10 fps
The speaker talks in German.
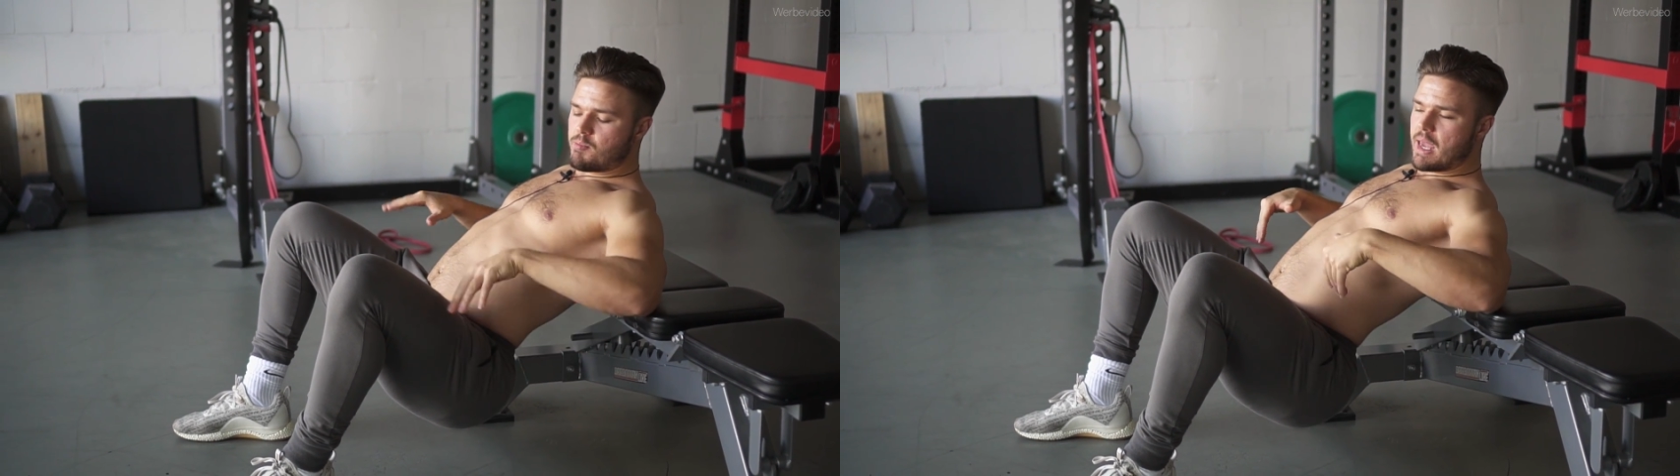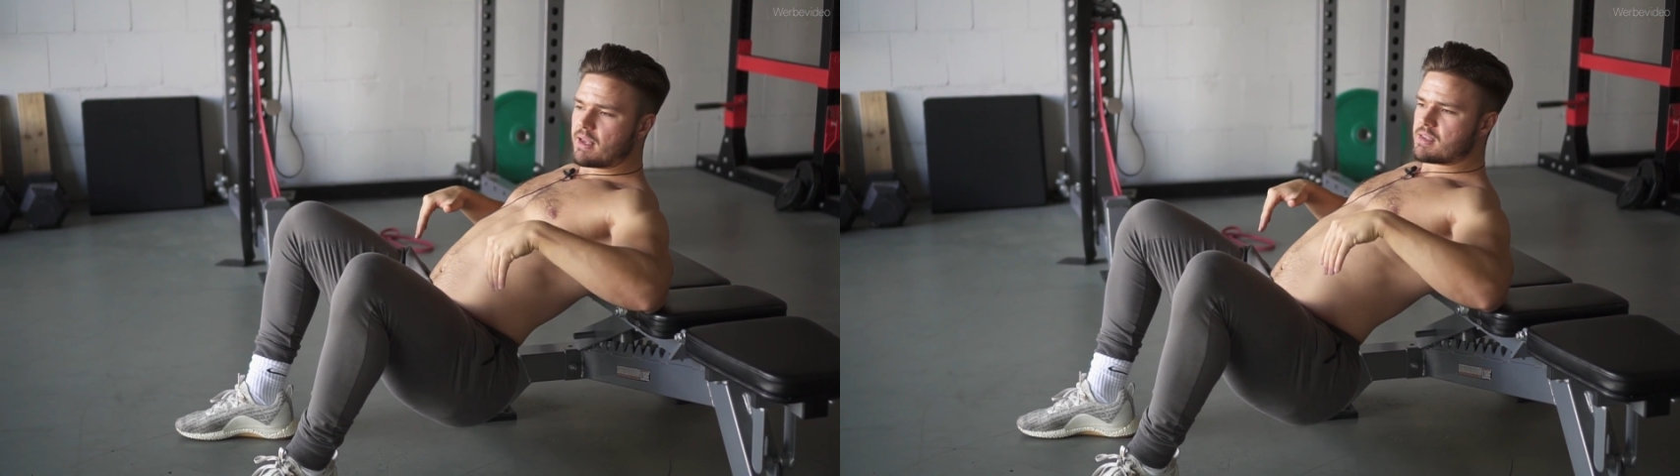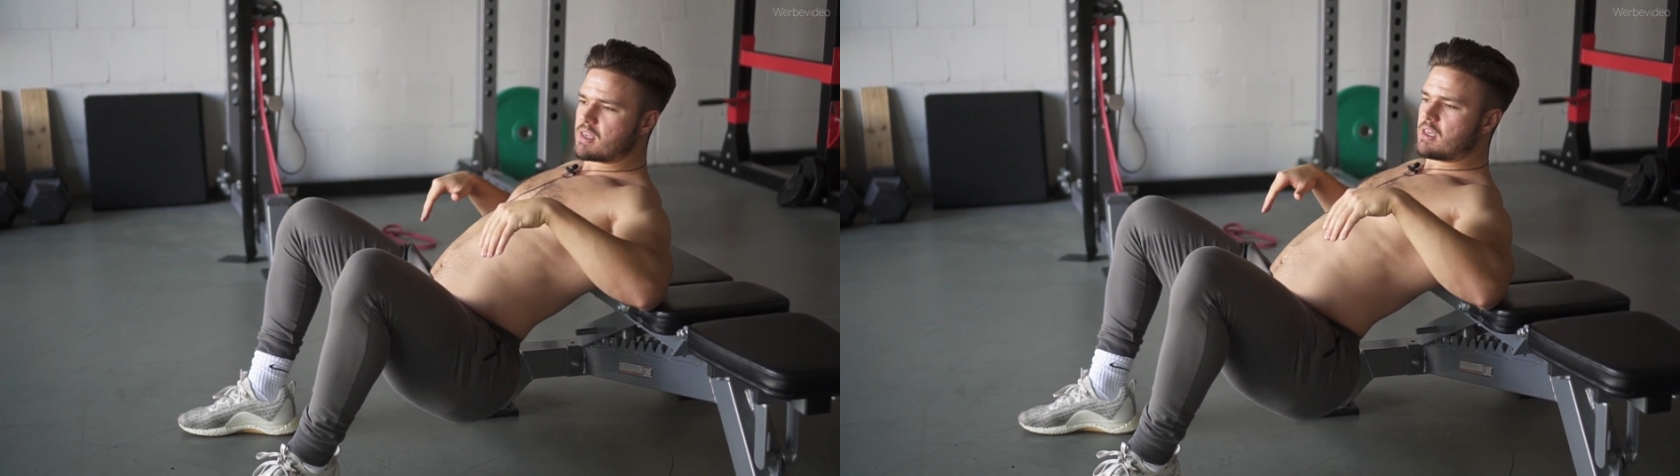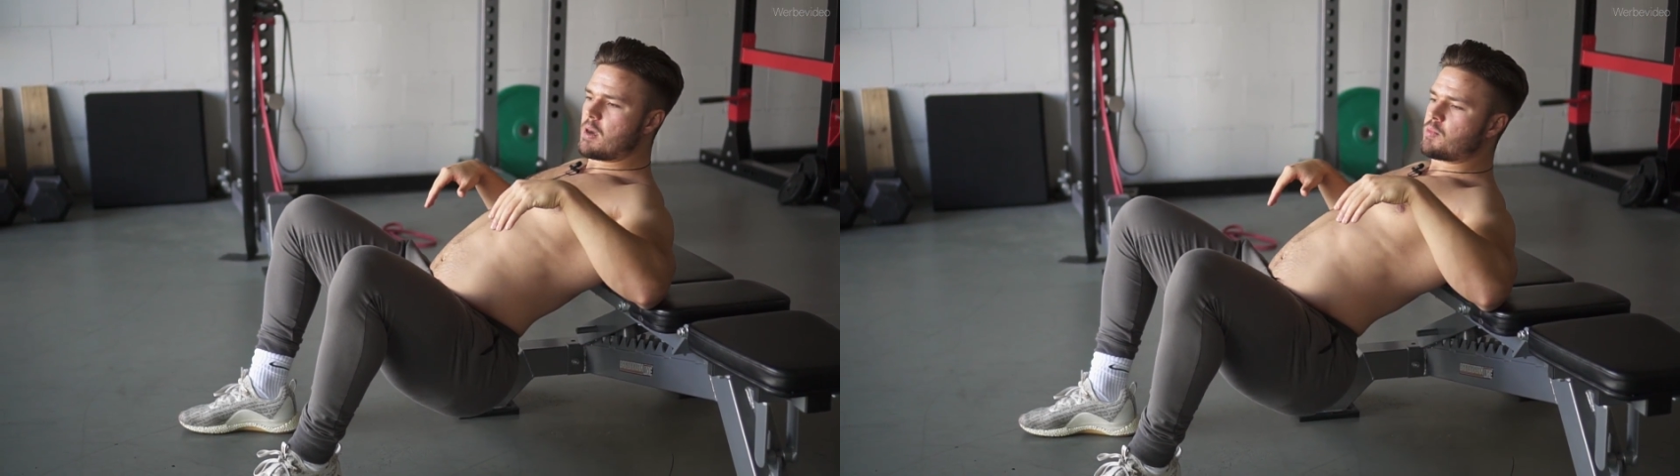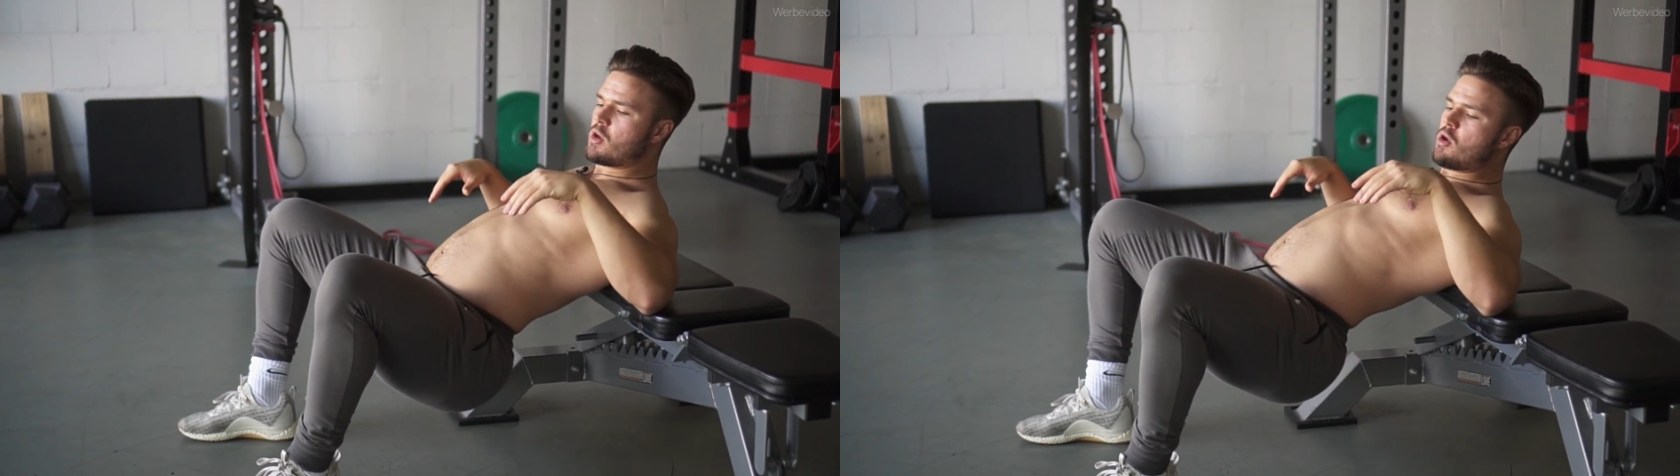Becken ist
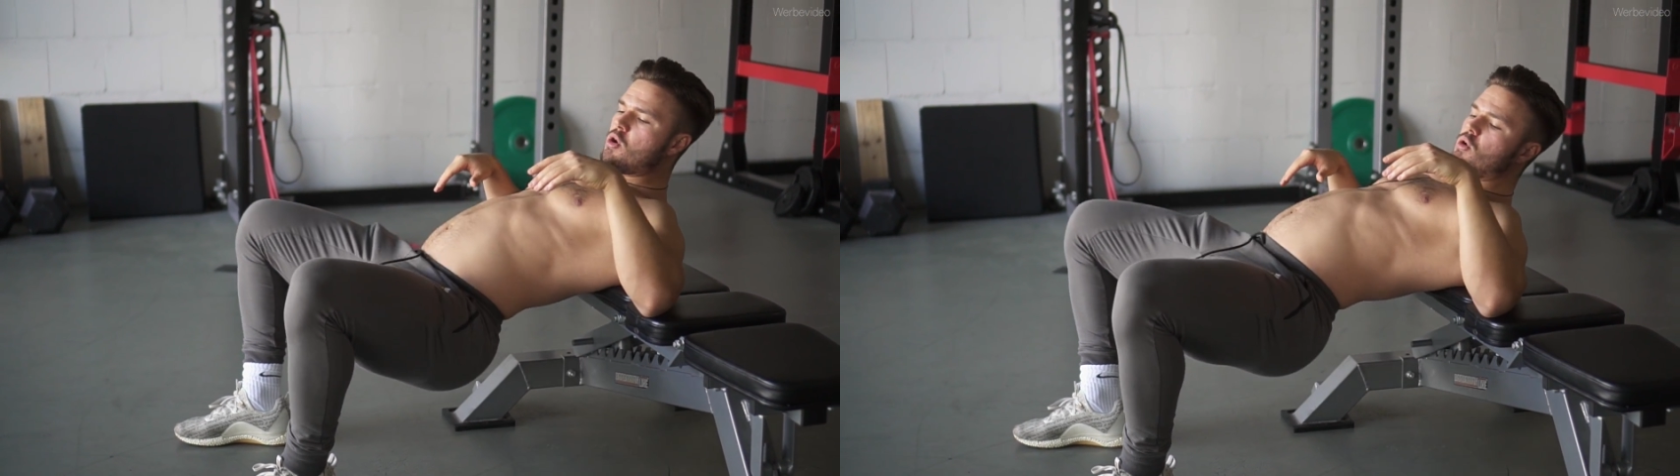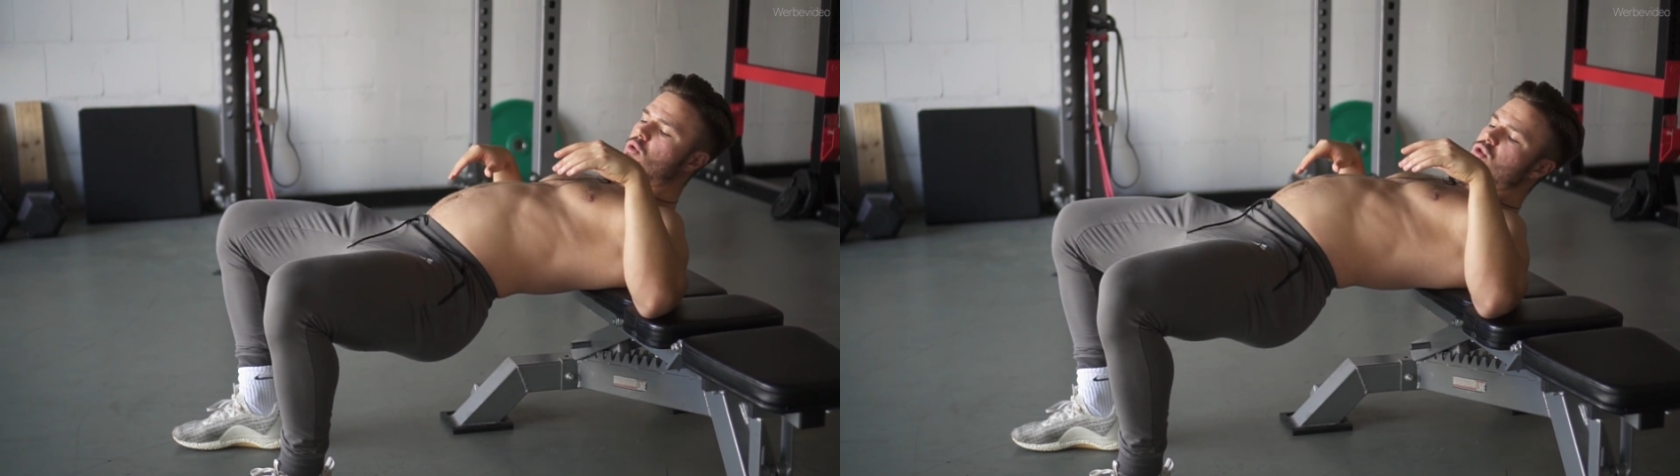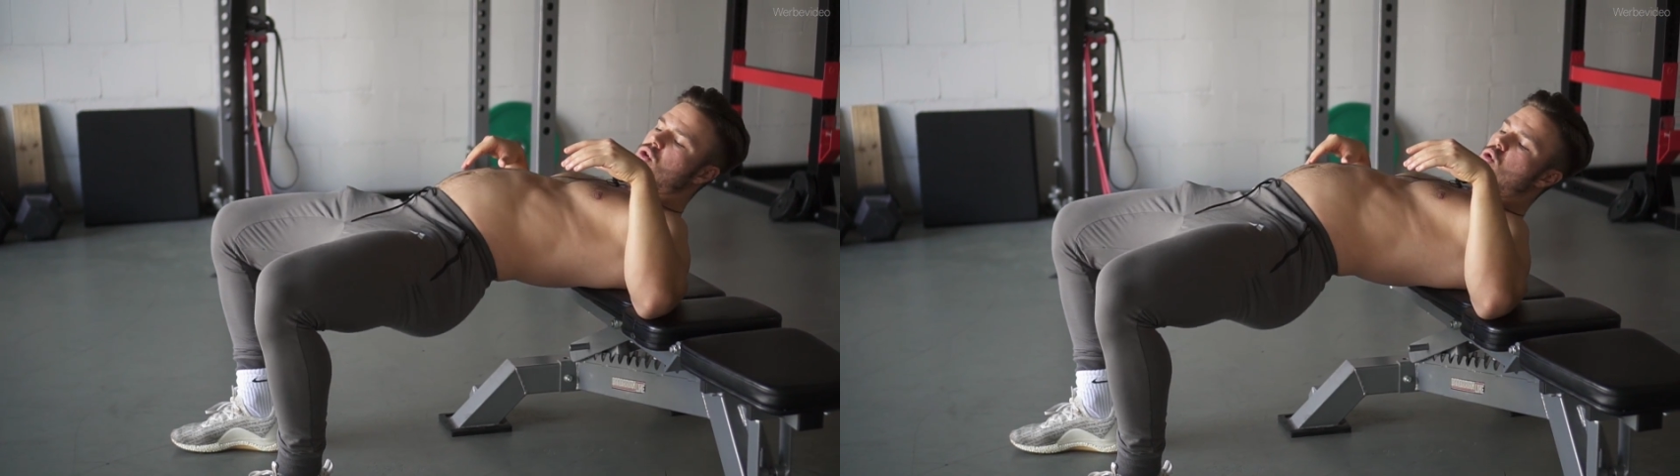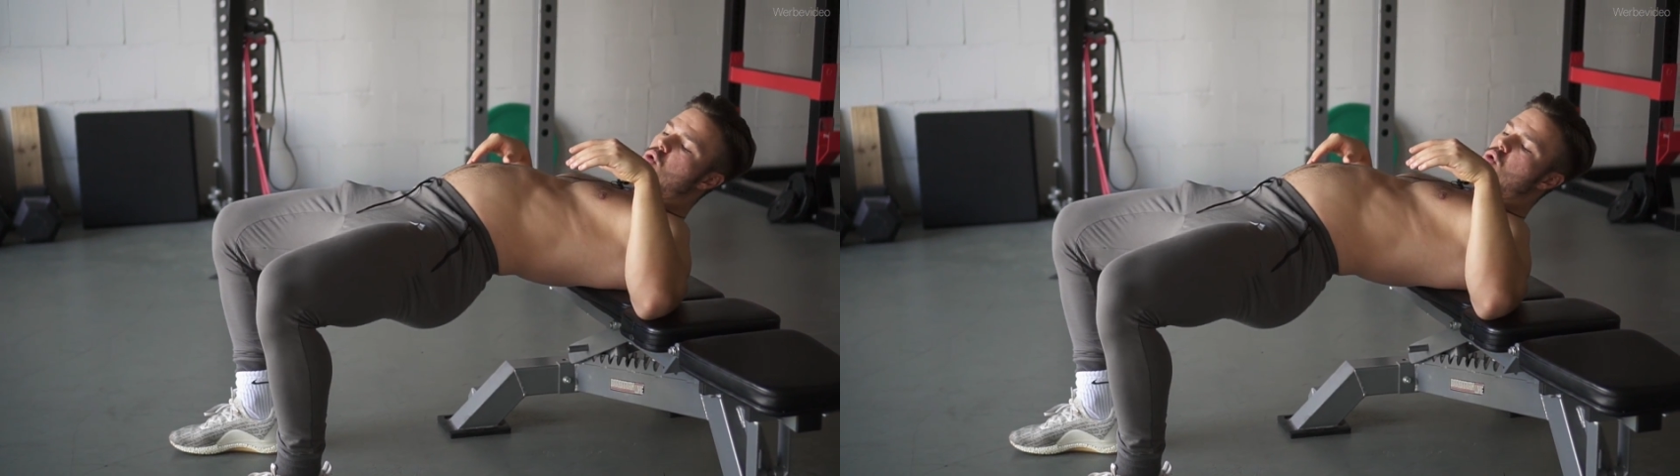gekippt und so